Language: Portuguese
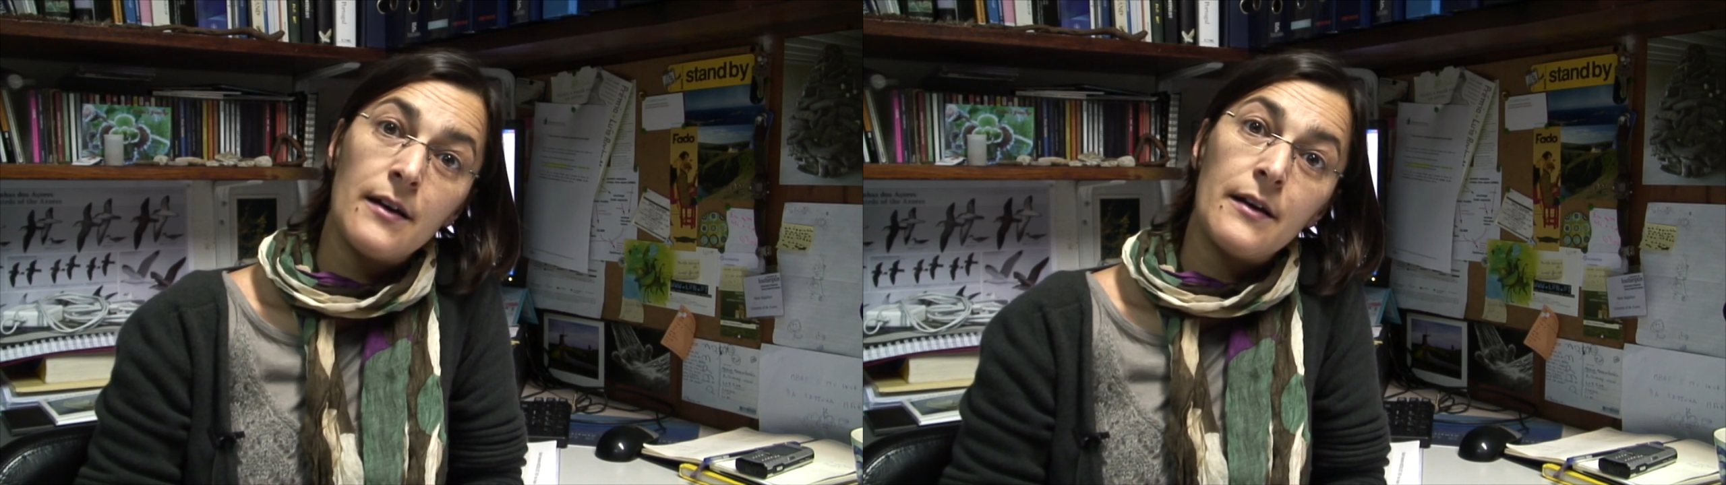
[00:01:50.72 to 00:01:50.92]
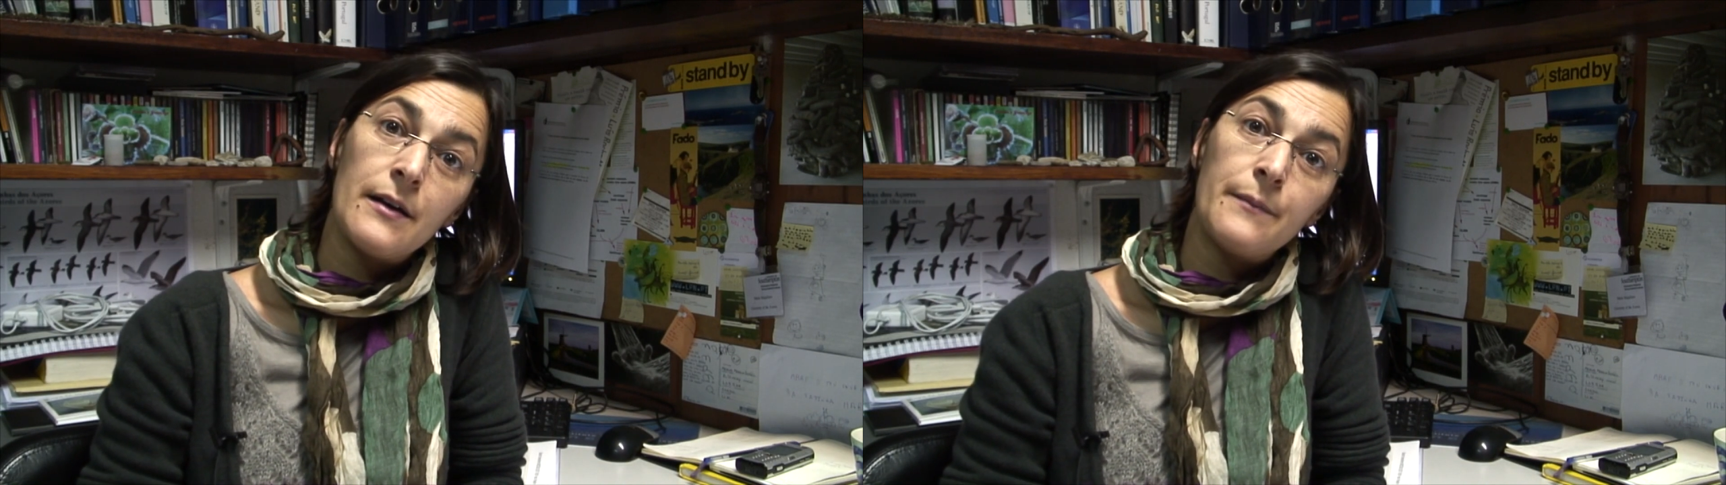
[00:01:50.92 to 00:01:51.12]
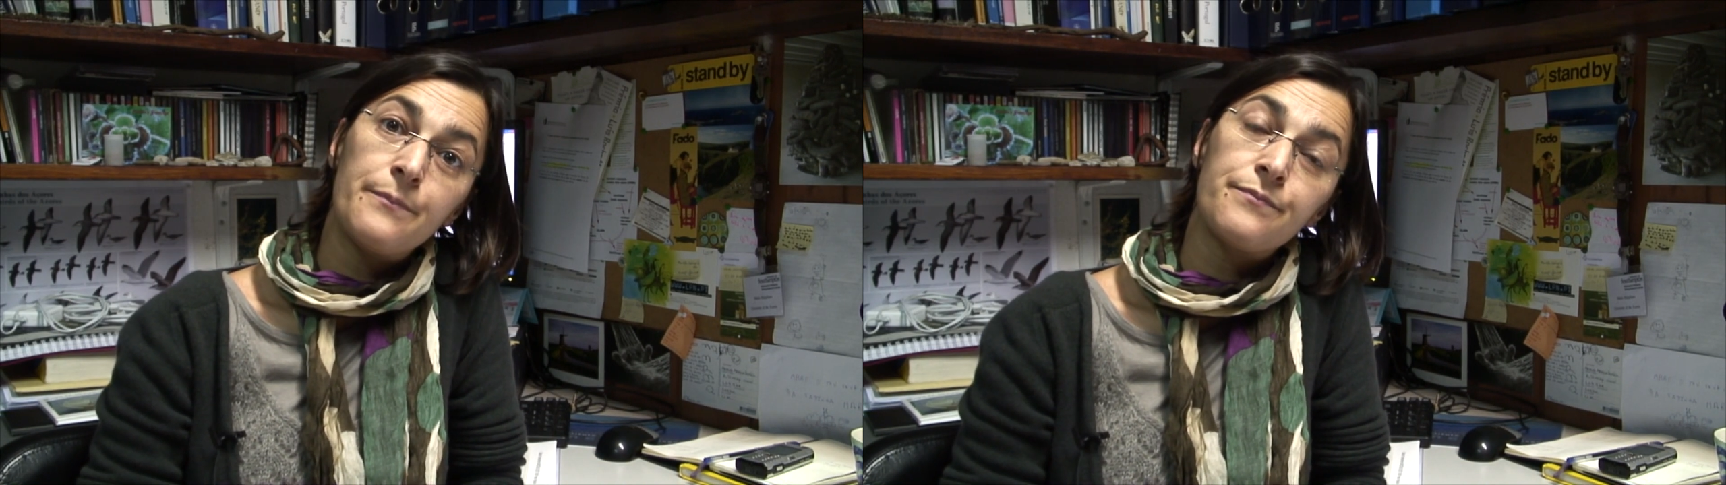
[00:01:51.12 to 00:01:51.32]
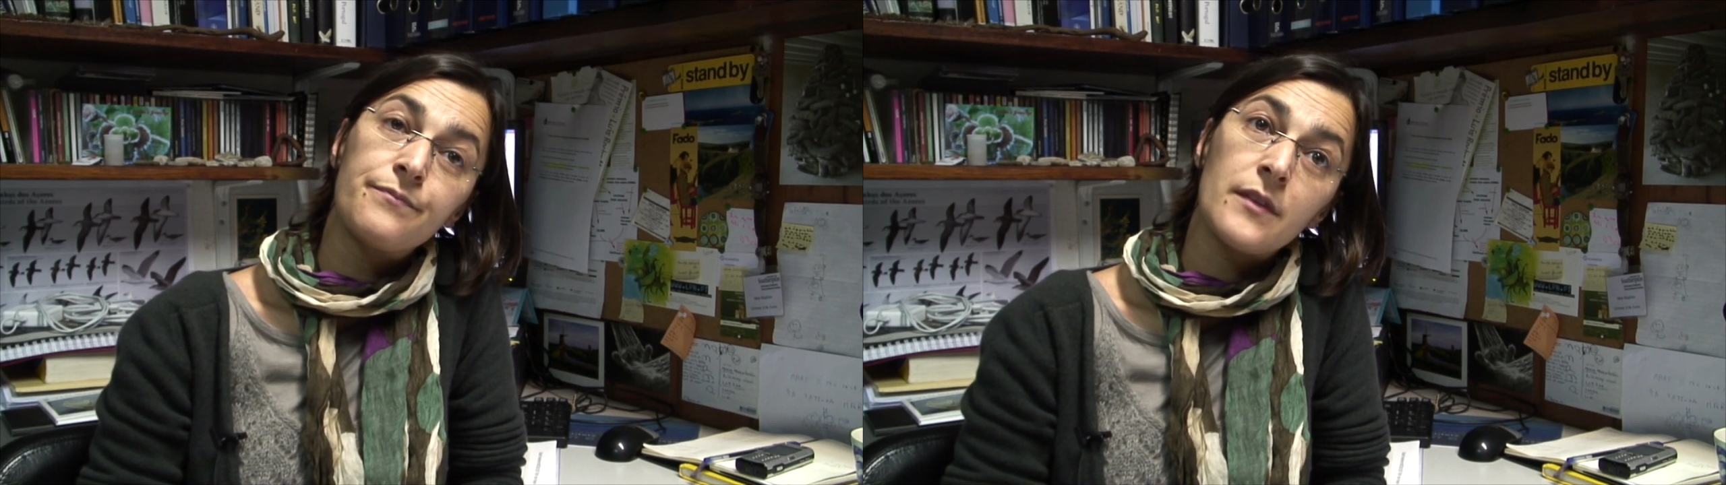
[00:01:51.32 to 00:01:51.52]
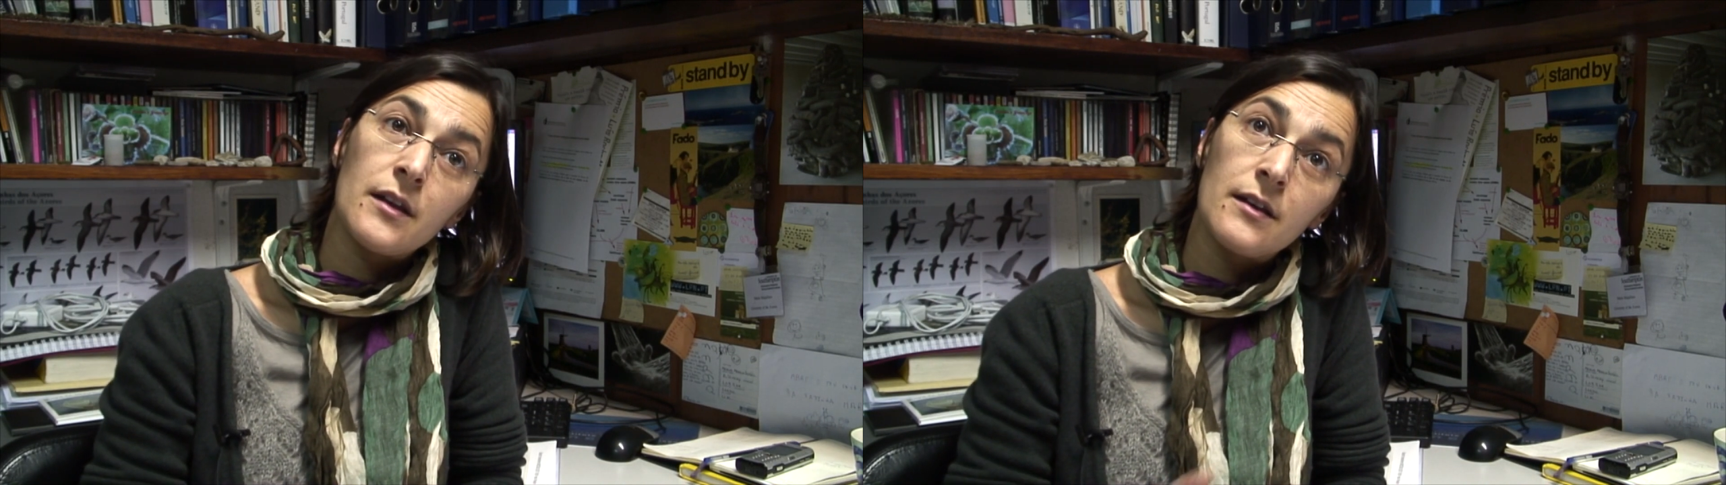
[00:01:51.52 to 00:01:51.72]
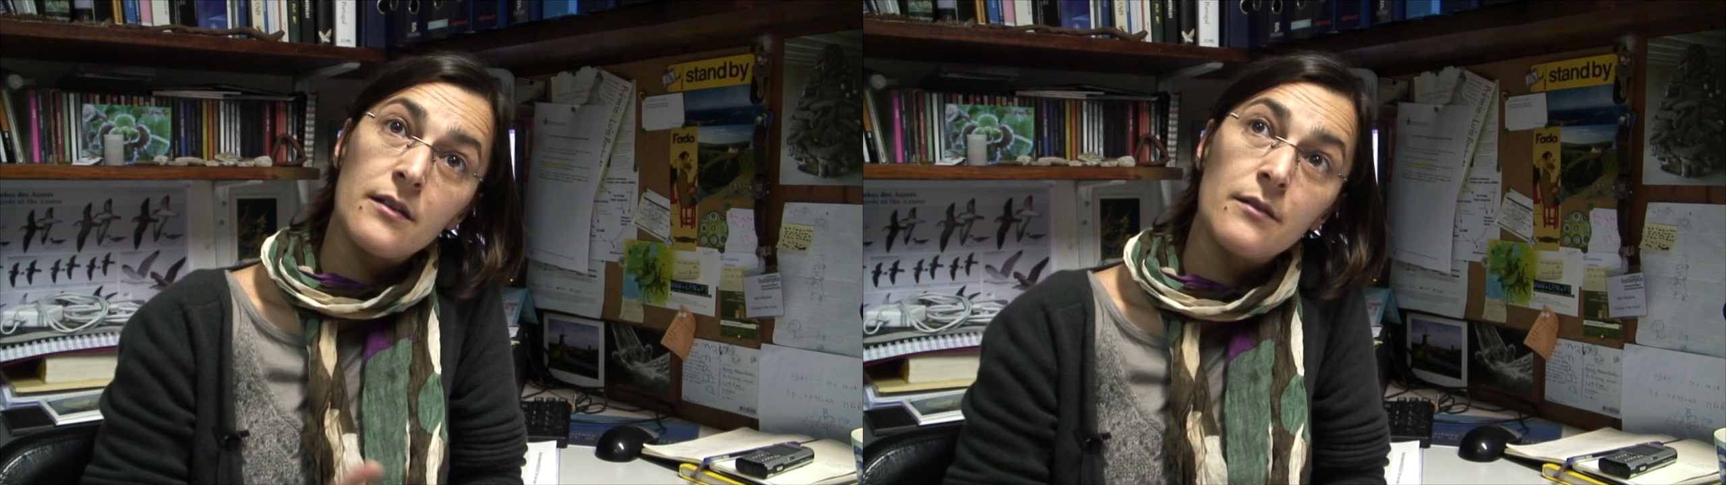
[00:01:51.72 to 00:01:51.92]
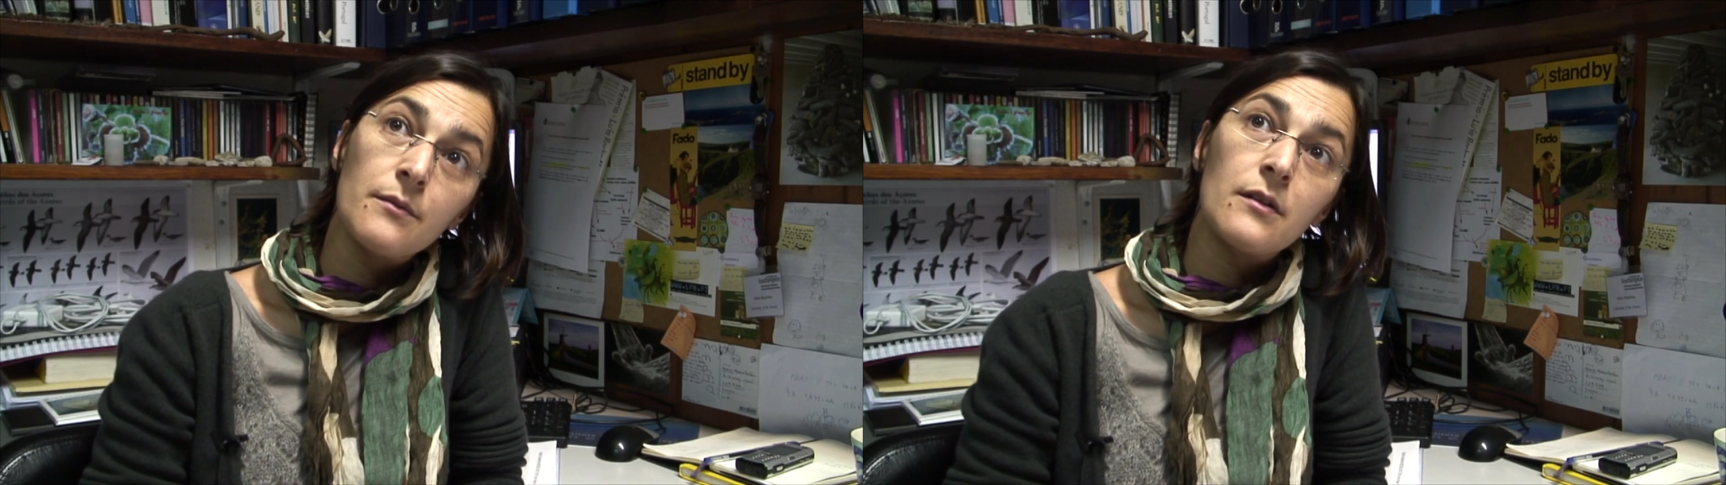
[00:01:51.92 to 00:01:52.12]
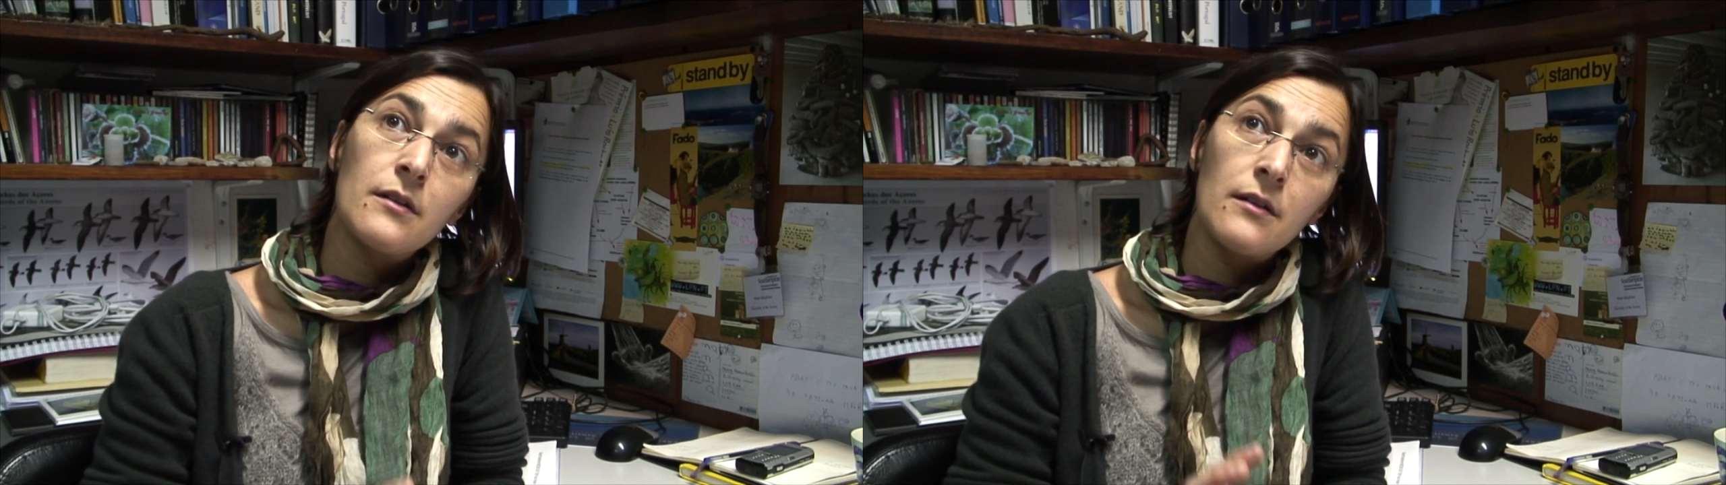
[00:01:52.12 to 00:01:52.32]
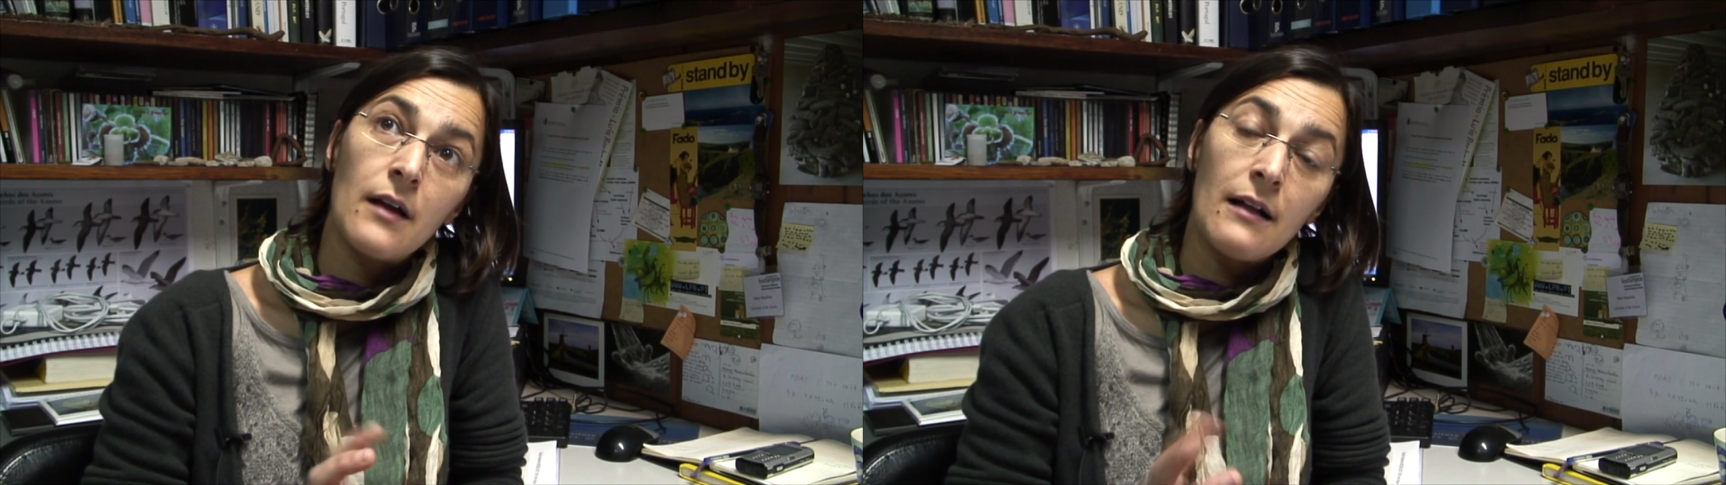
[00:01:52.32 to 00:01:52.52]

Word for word: ehm, que eh,